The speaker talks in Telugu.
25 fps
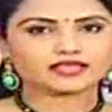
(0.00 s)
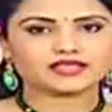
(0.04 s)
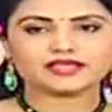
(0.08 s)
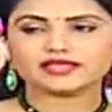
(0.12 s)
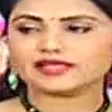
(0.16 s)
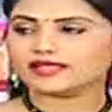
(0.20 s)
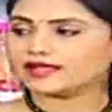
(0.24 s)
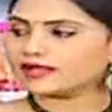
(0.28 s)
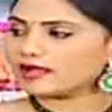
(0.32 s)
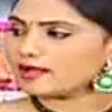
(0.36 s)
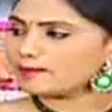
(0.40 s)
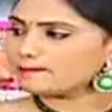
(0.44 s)

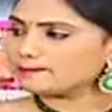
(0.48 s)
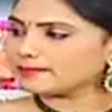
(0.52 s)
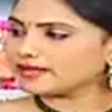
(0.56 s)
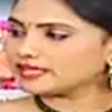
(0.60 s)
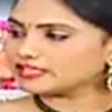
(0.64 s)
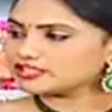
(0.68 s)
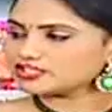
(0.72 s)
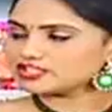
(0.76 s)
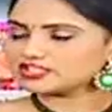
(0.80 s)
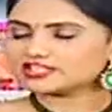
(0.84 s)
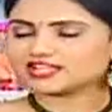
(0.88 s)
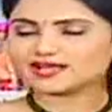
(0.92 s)
ఇంకా
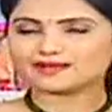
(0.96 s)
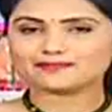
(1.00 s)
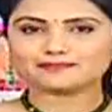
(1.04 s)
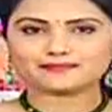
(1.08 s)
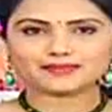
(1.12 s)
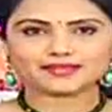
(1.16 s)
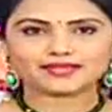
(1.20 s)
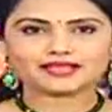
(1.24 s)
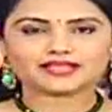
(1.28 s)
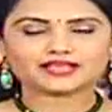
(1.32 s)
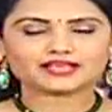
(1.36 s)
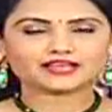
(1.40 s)
మెజంతా
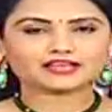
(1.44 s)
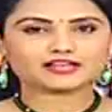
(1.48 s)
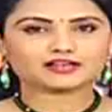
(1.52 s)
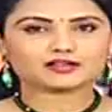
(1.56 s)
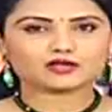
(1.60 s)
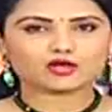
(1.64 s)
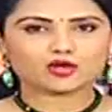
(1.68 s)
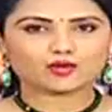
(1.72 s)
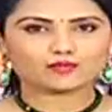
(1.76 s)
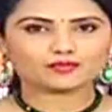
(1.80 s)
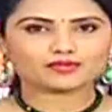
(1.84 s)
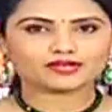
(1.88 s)
పింక్ కలర్
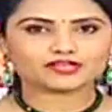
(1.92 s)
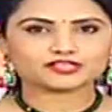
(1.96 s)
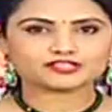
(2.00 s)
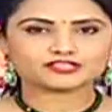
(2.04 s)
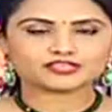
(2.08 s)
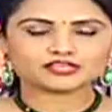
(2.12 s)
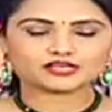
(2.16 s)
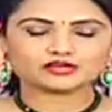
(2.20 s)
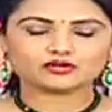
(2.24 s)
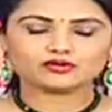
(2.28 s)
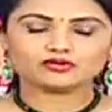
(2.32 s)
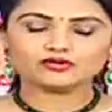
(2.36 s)

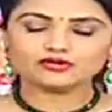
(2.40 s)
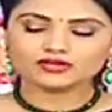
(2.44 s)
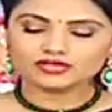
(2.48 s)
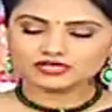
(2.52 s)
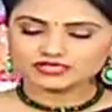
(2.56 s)
కాంబినేషన్లో